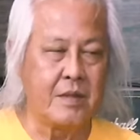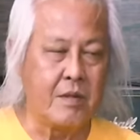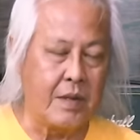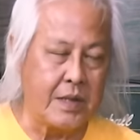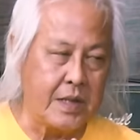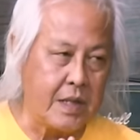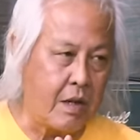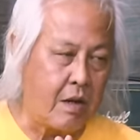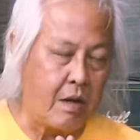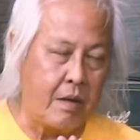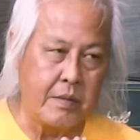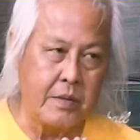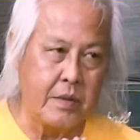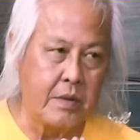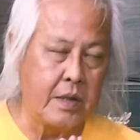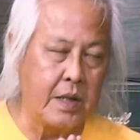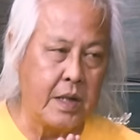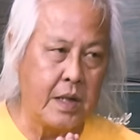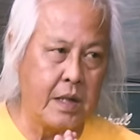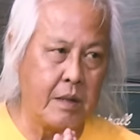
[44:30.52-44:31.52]
ก่อนจะออกต
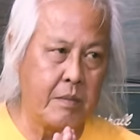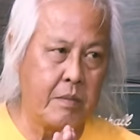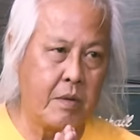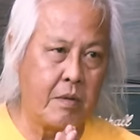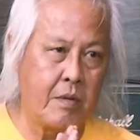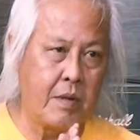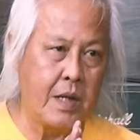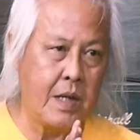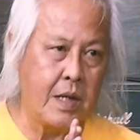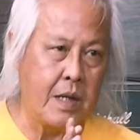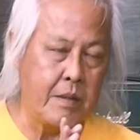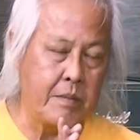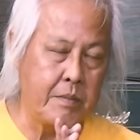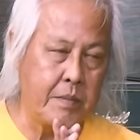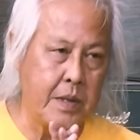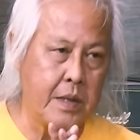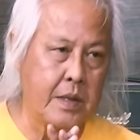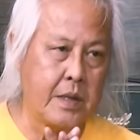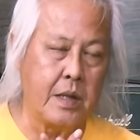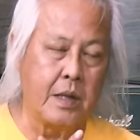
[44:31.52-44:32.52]
รงนี้เพราะว่า
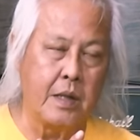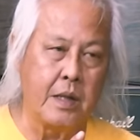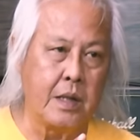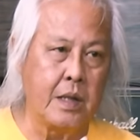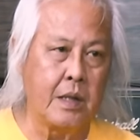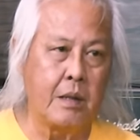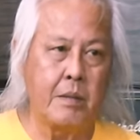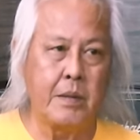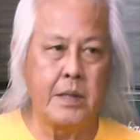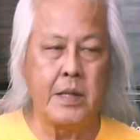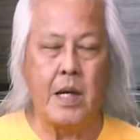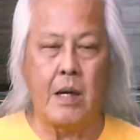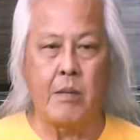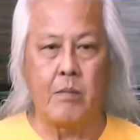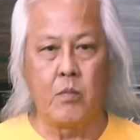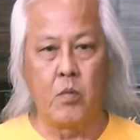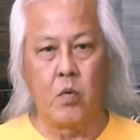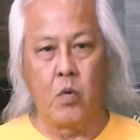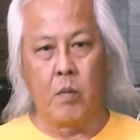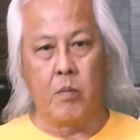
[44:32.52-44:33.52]
พี่เต๋อเนี่ยเขาพยายาม
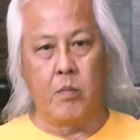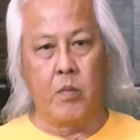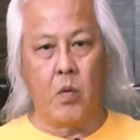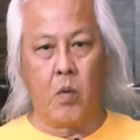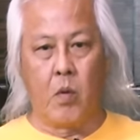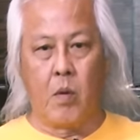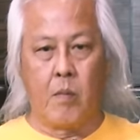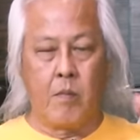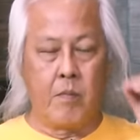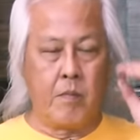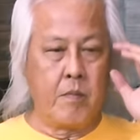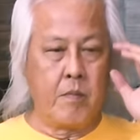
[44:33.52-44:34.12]
รวบรวม